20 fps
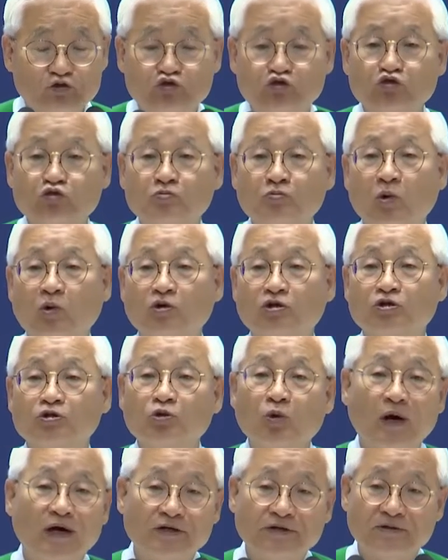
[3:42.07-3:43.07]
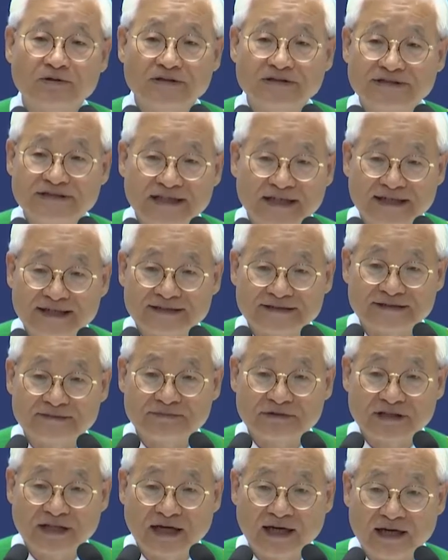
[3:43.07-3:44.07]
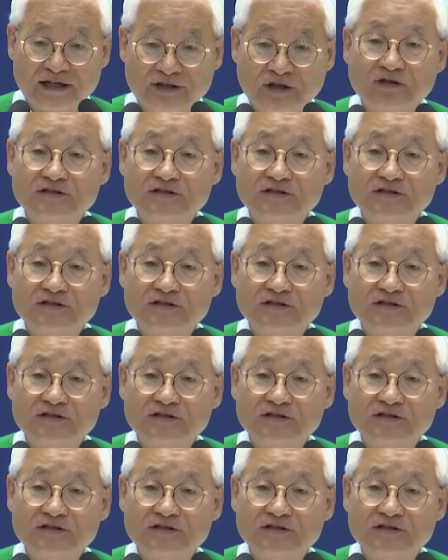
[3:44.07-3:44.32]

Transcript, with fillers: 중보 기도학교를 시작했습니다.